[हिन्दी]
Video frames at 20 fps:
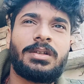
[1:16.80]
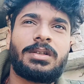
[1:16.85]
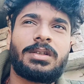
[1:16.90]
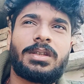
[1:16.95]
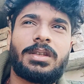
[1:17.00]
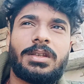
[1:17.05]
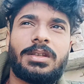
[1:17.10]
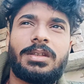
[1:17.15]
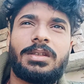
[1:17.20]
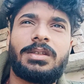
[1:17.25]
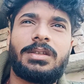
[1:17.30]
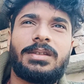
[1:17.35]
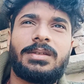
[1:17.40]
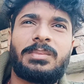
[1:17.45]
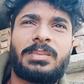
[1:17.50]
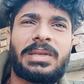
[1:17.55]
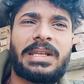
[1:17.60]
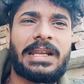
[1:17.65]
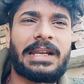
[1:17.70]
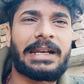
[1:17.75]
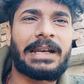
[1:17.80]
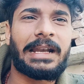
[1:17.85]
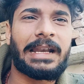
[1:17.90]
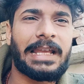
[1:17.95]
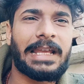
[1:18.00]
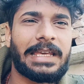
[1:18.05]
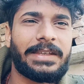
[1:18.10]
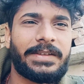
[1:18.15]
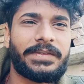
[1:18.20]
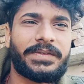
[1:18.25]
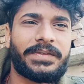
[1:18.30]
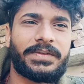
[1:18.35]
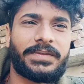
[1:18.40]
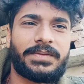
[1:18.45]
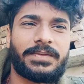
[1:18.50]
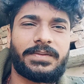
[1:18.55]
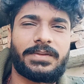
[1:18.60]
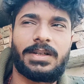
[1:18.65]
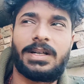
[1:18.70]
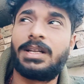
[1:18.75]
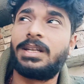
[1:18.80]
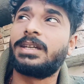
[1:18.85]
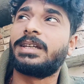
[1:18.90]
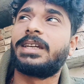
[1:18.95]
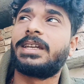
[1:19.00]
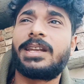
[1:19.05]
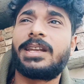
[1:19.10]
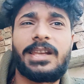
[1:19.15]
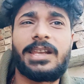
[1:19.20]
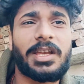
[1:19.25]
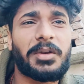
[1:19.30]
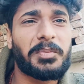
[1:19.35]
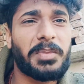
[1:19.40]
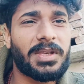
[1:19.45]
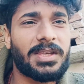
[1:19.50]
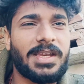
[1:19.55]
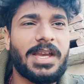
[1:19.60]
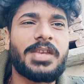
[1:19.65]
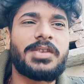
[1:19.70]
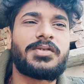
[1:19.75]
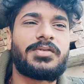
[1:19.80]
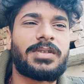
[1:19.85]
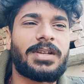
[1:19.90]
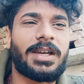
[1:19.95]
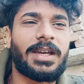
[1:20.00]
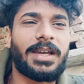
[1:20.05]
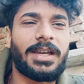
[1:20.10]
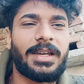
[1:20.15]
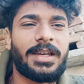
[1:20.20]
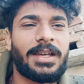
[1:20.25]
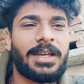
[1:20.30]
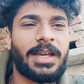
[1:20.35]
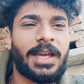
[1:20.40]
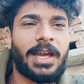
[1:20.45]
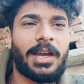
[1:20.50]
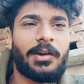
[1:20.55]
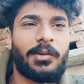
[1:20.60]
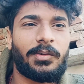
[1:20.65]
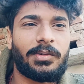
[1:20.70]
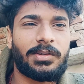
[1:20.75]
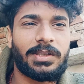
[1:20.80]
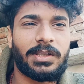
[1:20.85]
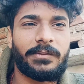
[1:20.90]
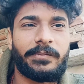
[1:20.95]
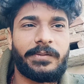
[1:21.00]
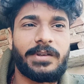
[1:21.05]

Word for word: कि मेरा लाइफ अलग ही ट्रैक पे जा चुका है उसे